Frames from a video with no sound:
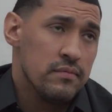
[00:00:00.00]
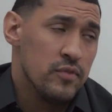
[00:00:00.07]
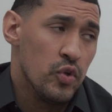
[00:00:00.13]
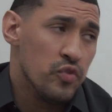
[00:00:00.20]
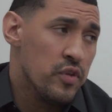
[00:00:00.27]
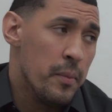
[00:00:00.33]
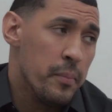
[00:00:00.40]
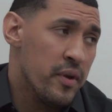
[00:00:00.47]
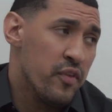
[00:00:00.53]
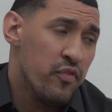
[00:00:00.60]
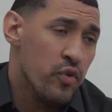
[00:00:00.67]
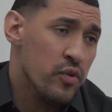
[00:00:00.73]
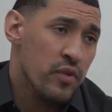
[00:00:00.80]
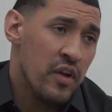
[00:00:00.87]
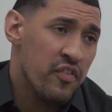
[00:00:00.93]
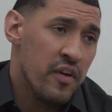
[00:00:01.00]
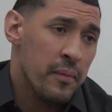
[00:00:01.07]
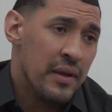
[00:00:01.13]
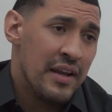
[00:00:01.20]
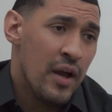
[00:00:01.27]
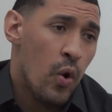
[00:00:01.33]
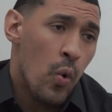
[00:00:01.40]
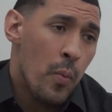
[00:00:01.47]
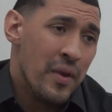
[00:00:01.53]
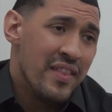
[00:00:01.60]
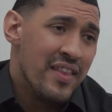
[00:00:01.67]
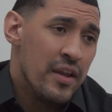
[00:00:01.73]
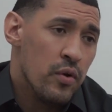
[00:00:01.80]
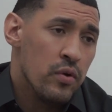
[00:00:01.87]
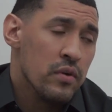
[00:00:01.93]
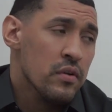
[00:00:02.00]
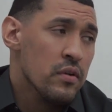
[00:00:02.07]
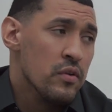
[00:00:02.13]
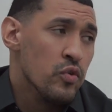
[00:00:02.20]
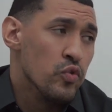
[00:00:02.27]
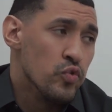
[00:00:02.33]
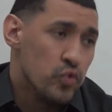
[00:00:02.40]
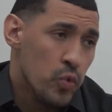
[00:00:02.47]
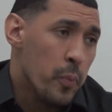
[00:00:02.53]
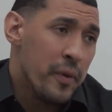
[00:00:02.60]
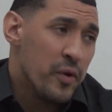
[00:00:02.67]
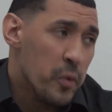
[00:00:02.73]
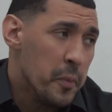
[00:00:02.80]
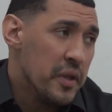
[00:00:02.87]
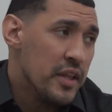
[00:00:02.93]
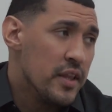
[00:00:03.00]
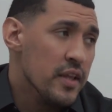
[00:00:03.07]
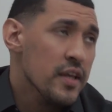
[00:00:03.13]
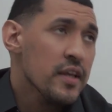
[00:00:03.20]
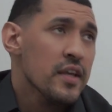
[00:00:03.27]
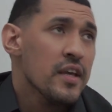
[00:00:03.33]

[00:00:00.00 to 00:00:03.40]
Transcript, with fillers: Yo siempre fui de una familia humilde, no, súper humilde.